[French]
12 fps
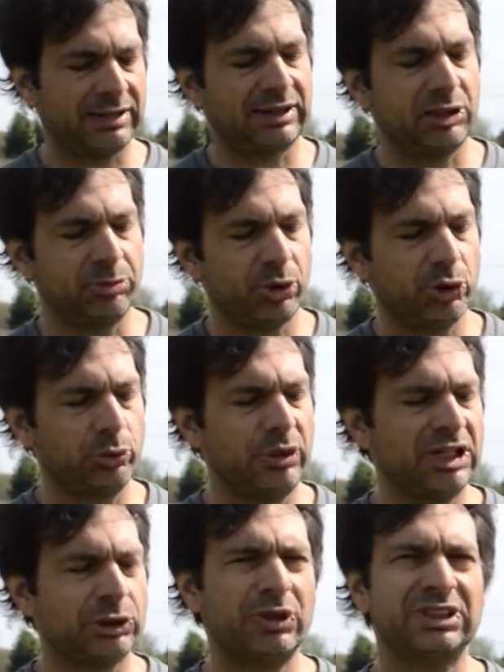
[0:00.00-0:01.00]
Ça se produit
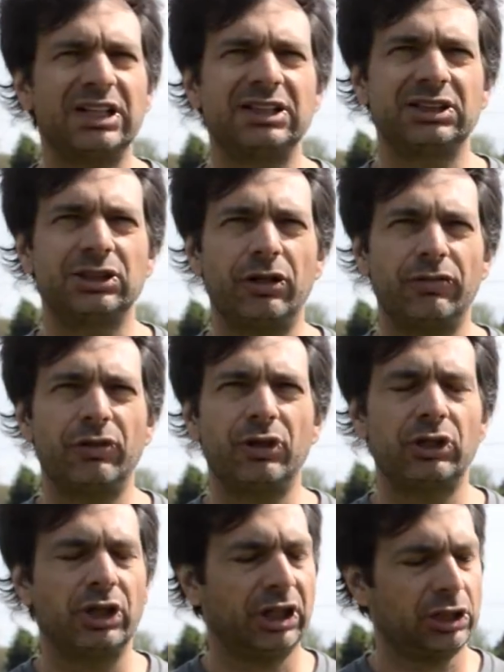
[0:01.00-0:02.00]
à 79
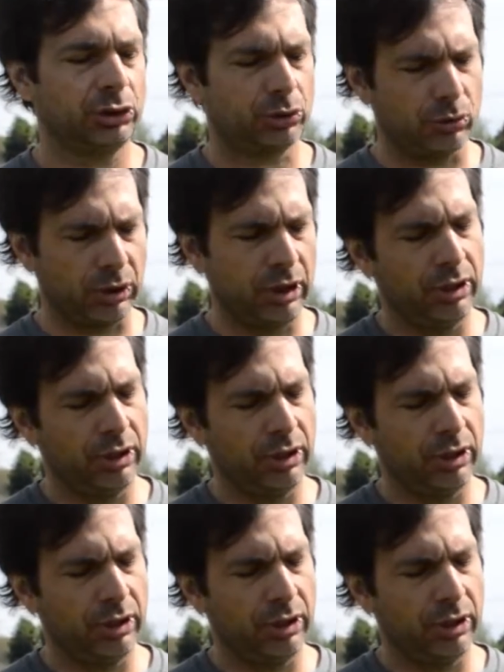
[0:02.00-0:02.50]
degrés jour.